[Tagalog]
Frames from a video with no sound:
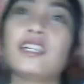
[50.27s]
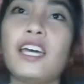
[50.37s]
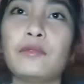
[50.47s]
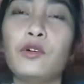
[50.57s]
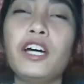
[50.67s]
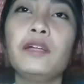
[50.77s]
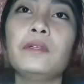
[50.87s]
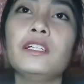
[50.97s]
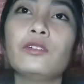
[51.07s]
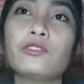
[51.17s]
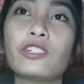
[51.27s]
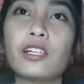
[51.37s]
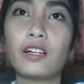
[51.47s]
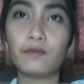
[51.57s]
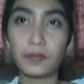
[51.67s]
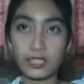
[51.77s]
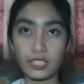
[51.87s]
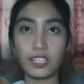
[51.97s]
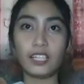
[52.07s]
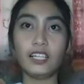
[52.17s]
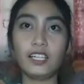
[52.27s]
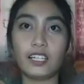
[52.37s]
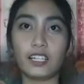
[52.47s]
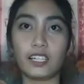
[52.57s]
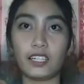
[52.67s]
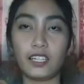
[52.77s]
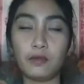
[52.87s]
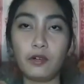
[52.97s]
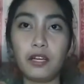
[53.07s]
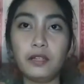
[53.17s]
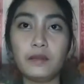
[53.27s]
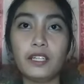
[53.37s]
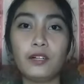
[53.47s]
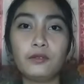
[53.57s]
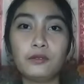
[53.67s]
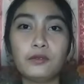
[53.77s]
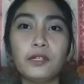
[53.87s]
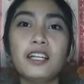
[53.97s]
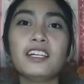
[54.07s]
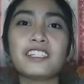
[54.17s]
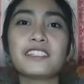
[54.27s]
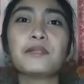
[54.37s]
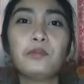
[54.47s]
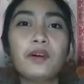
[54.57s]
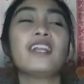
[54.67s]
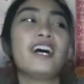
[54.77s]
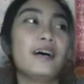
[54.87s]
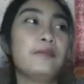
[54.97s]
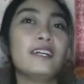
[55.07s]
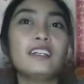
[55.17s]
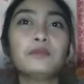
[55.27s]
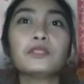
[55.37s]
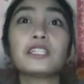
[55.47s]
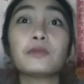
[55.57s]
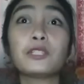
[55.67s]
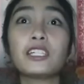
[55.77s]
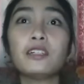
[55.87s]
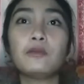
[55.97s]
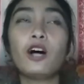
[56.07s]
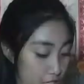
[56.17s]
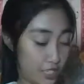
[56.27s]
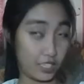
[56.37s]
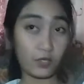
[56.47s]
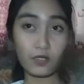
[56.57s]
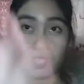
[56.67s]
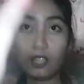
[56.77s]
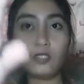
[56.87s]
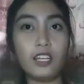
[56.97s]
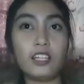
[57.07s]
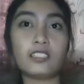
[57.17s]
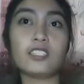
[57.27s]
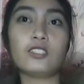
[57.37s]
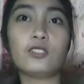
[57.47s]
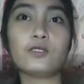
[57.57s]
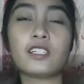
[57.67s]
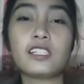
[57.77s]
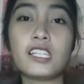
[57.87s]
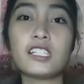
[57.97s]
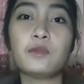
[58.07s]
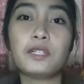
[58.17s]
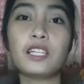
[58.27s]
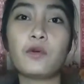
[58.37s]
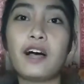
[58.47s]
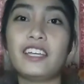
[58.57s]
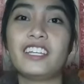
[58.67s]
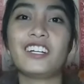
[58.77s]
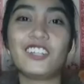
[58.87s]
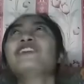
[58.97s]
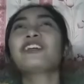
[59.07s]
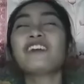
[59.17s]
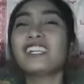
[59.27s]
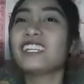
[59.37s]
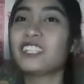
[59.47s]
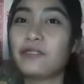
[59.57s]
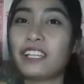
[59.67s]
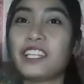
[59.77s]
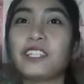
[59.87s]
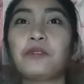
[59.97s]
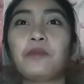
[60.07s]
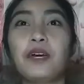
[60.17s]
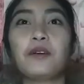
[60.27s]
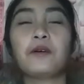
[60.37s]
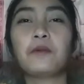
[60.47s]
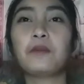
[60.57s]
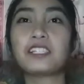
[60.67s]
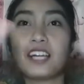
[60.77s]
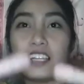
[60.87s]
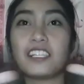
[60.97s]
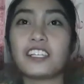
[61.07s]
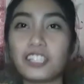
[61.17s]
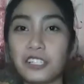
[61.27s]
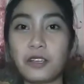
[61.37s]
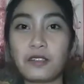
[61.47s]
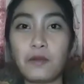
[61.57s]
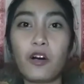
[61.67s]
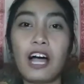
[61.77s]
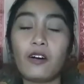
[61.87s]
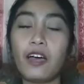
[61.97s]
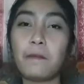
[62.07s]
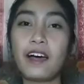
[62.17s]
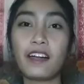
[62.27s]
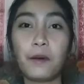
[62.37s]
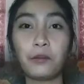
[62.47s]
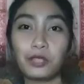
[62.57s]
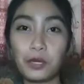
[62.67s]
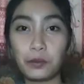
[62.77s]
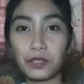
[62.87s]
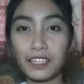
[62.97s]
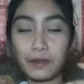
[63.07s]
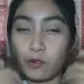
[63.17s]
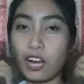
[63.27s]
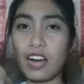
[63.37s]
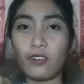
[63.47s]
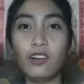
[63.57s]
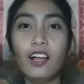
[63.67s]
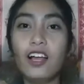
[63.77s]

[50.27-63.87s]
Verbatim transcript: Ayan, mukha naman akong giraffe pag dyan nakalagay. Ay, mukha naman akong si Bra, parang puti-puti na mukha. Yung ilaw na lang dito yung nagsisilbing liwanag. Eh, maliwanag naman dito pero mas nakasenter na sa mukha ko kaya parang ang puti-puti na mukha ko.